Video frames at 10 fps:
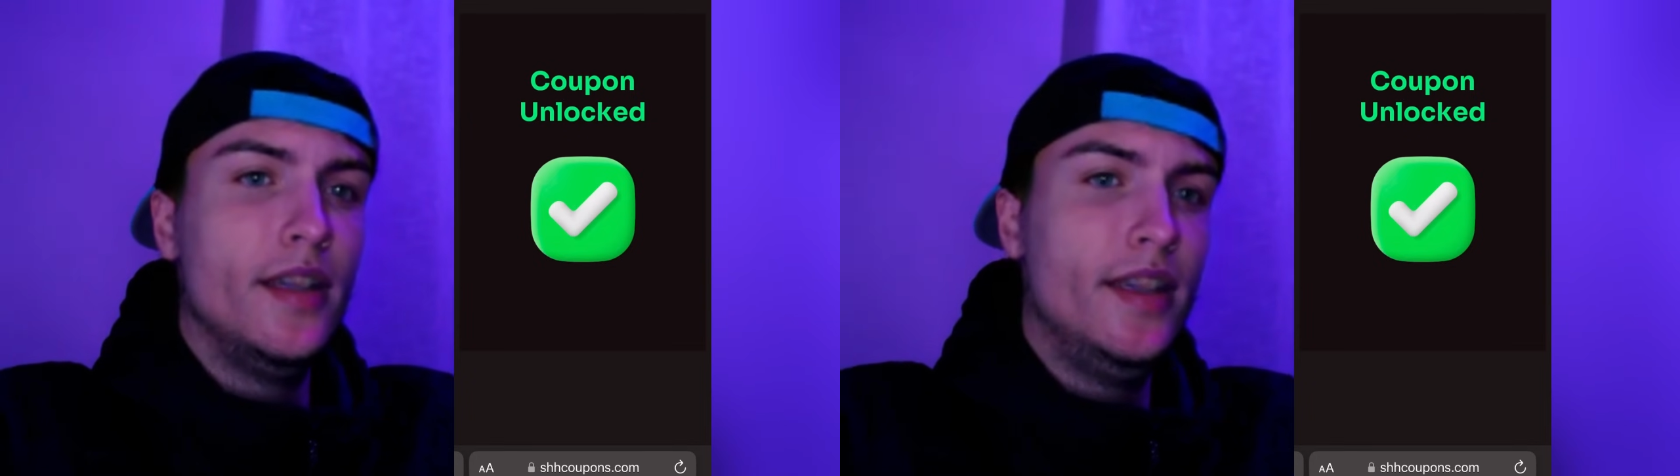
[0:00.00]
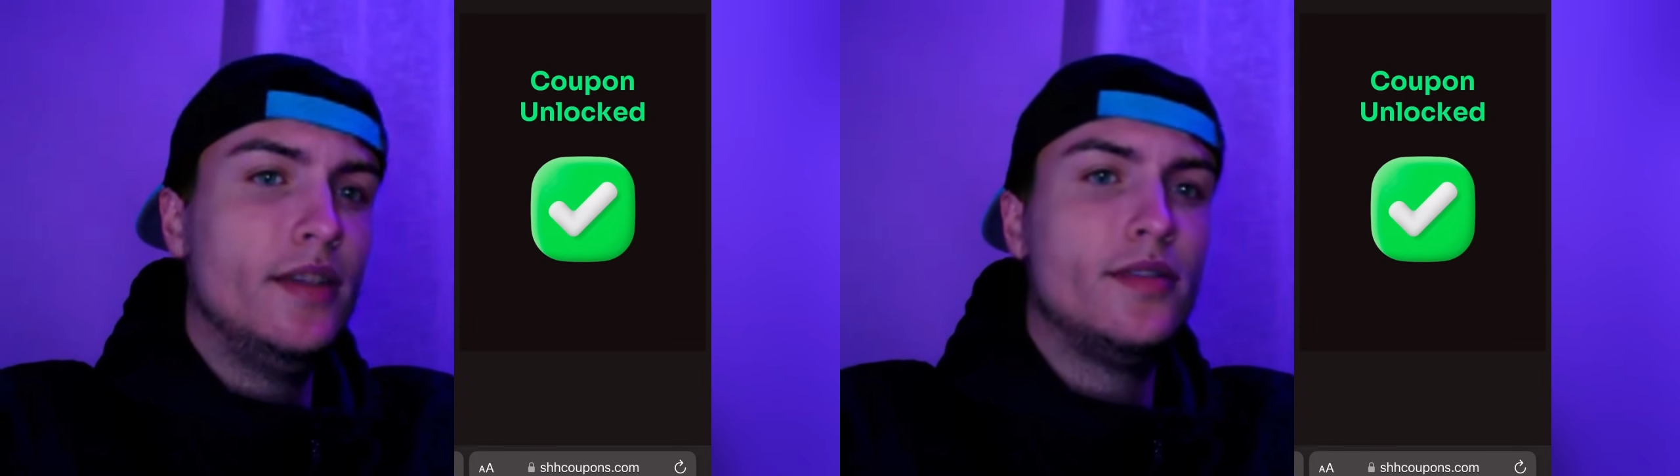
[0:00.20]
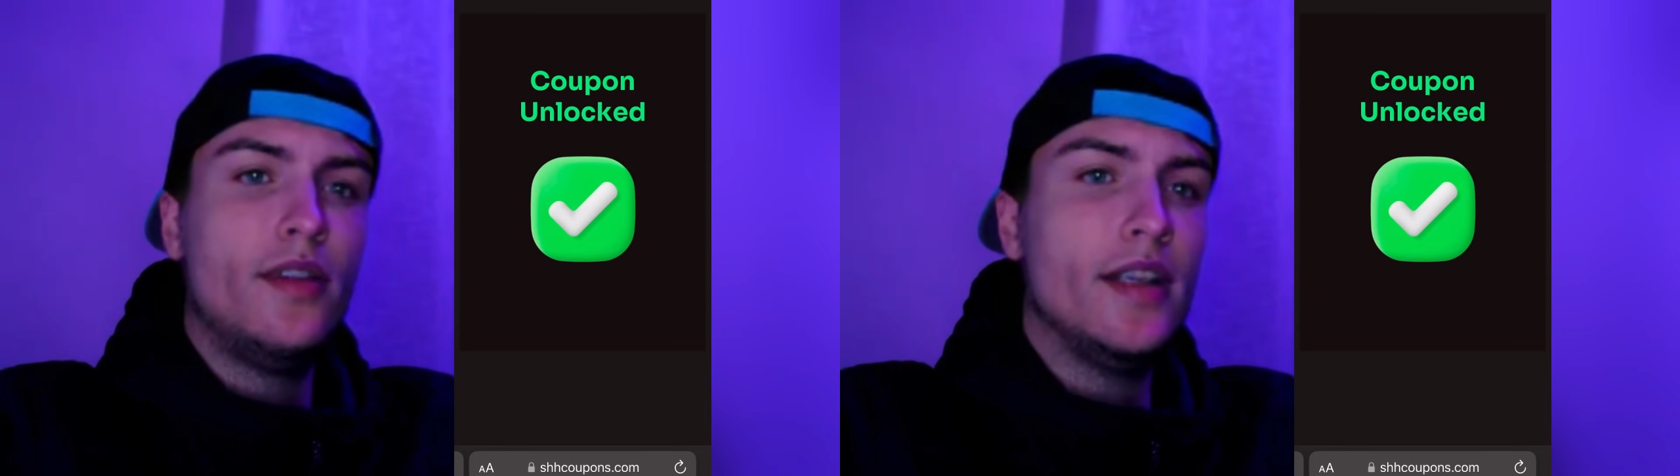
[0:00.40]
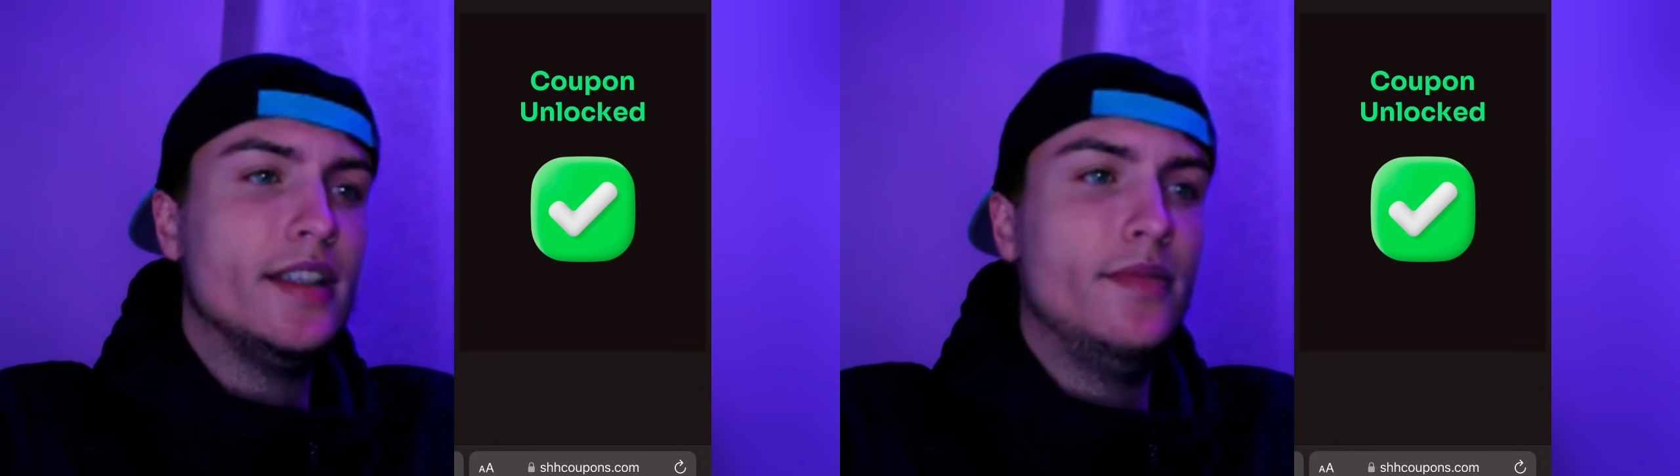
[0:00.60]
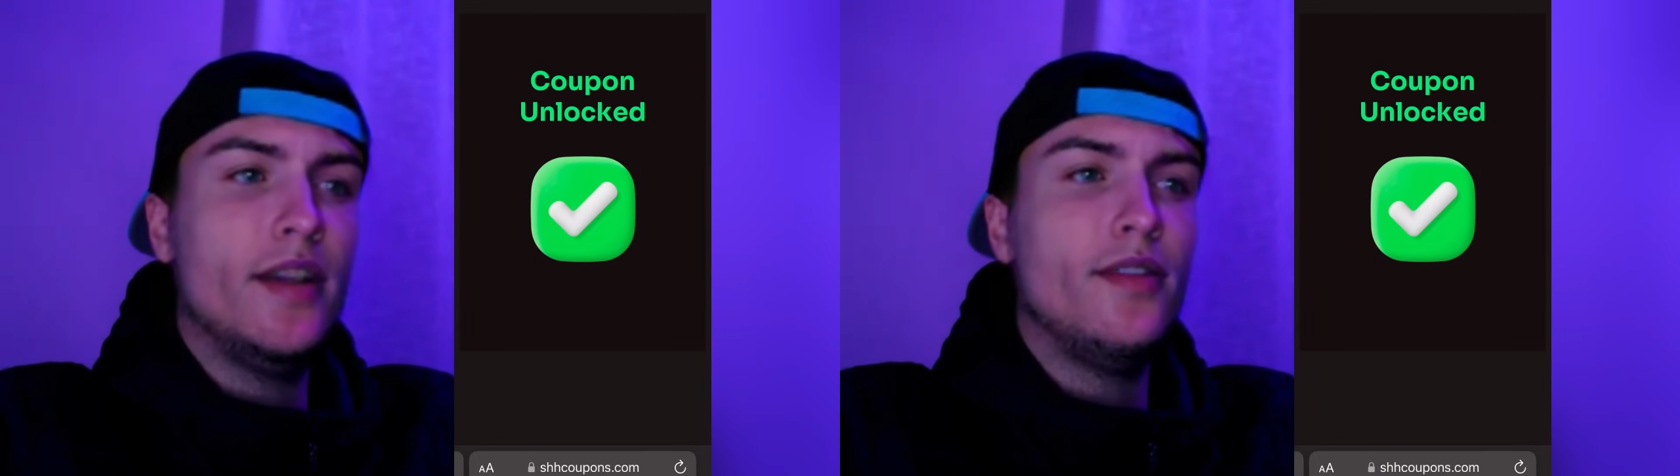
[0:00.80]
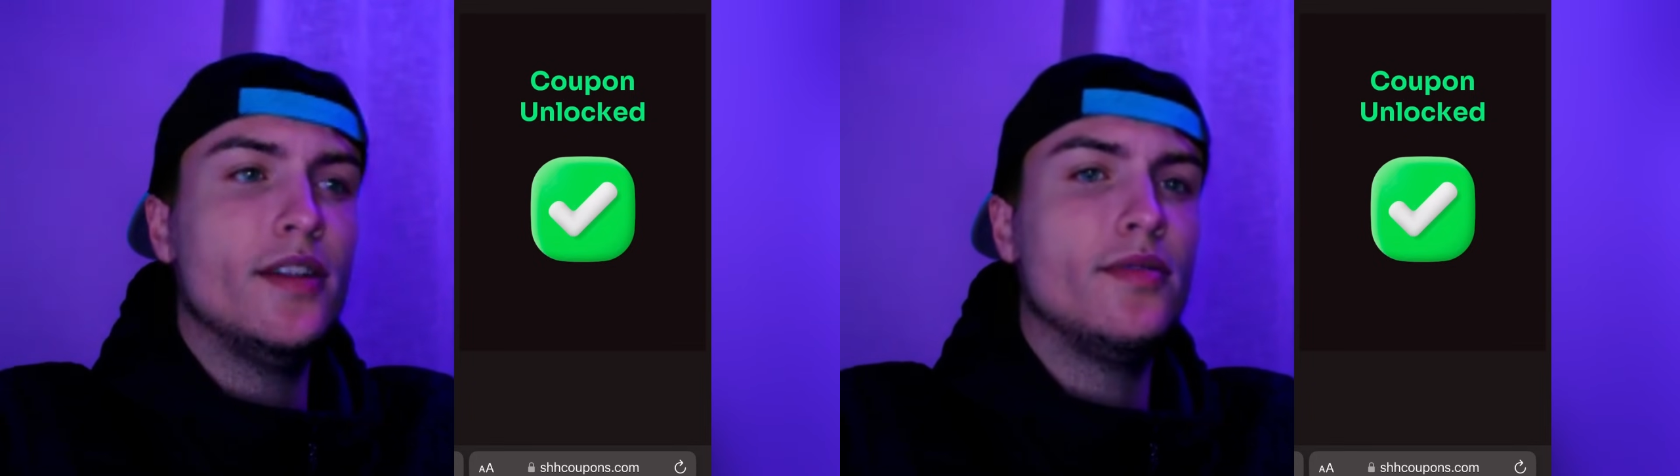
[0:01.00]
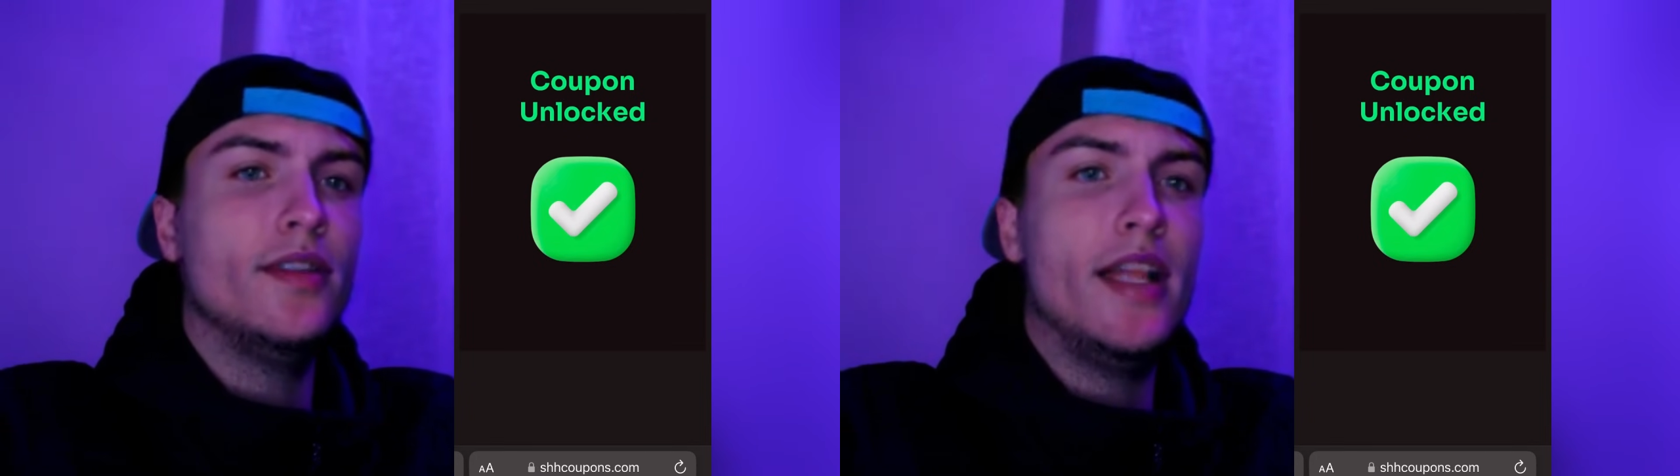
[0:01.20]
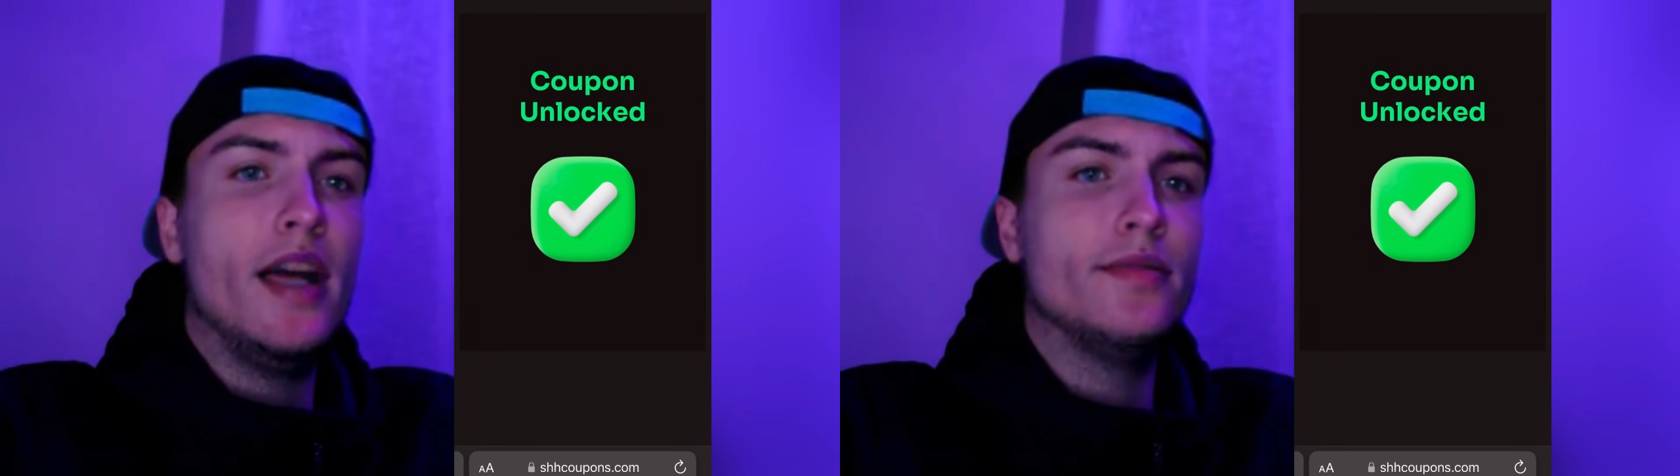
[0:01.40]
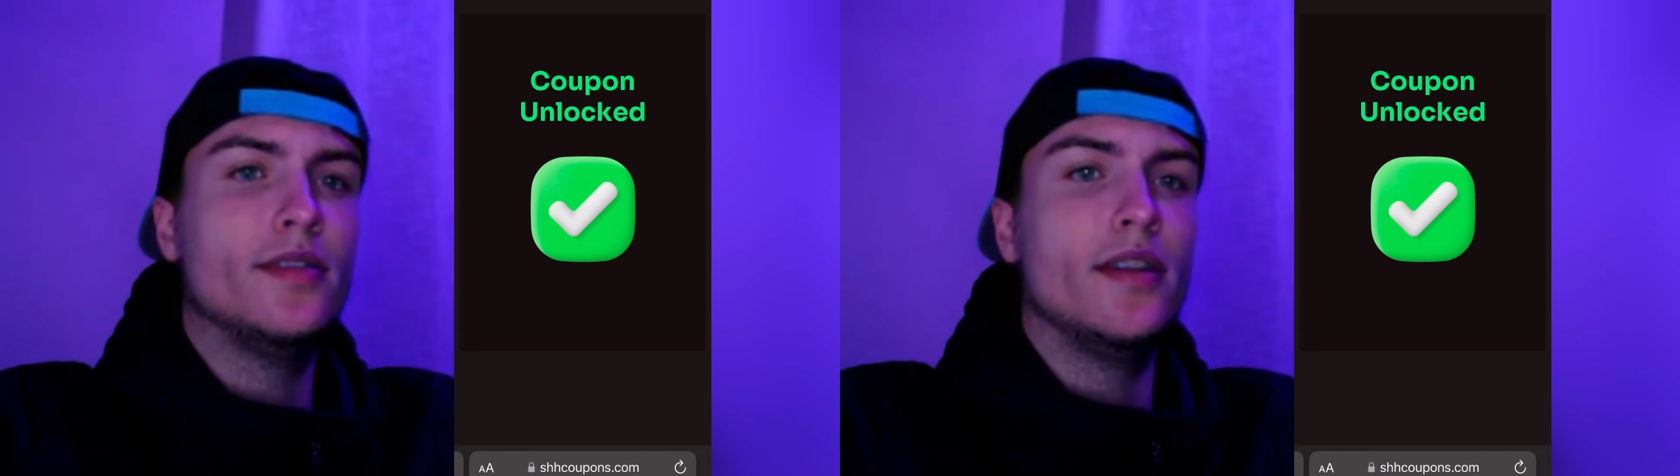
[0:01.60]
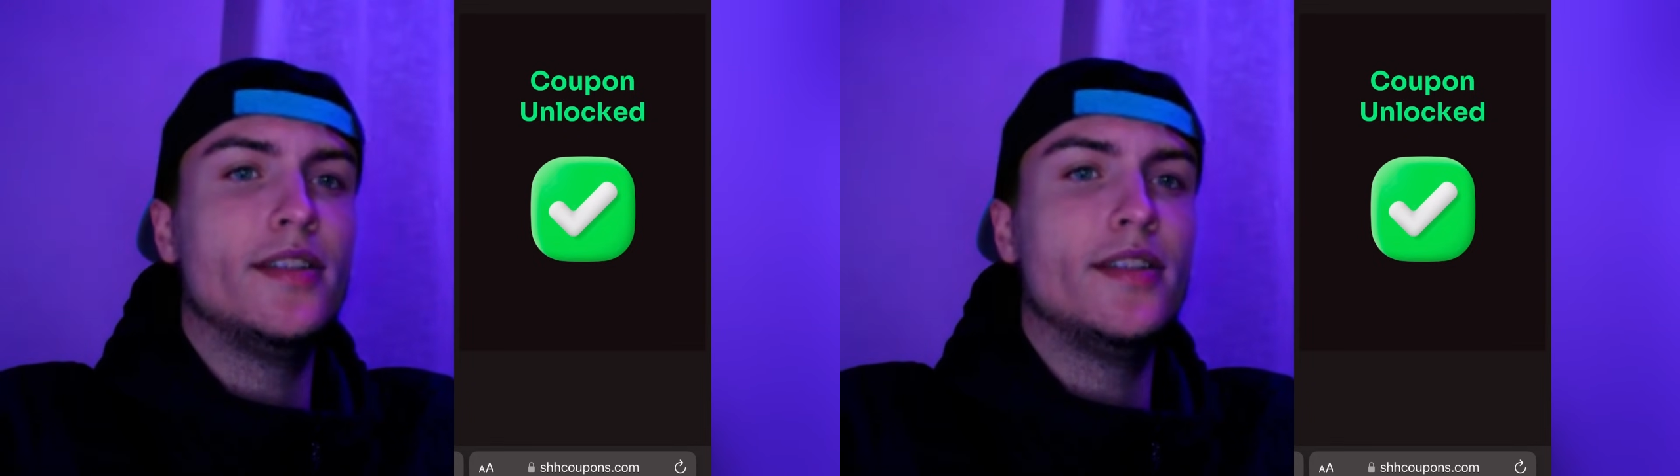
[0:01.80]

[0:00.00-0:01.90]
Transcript: y todas las aplicaciones son de la App Store,